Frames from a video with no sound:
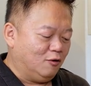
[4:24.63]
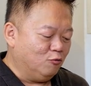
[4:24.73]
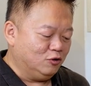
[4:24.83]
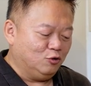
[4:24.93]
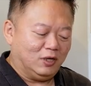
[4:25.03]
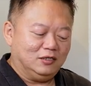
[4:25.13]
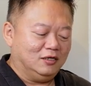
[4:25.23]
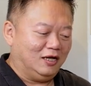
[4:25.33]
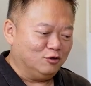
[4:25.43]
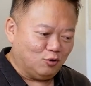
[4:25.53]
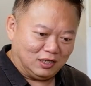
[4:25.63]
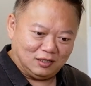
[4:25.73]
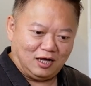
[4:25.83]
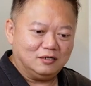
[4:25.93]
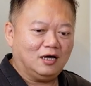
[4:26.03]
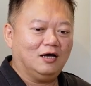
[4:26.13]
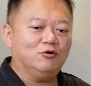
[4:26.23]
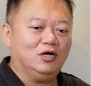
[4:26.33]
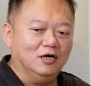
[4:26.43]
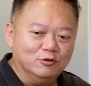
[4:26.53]
温暖的啊，暖男呐，会
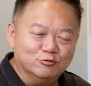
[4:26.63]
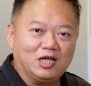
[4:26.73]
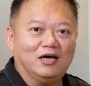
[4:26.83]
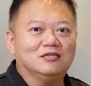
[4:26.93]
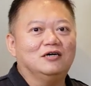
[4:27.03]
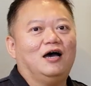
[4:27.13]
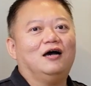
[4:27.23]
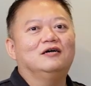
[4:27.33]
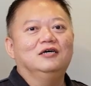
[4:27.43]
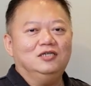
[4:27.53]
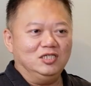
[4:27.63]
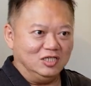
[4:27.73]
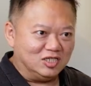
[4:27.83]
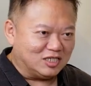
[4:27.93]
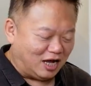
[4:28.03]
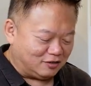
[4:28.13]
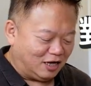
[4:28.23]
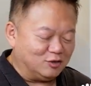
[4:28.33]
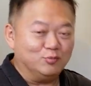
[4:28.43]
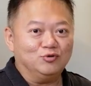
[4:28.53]
呵护他的啊，以上
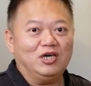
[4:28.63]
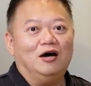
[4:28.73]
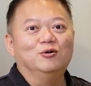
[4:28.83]
他都不要。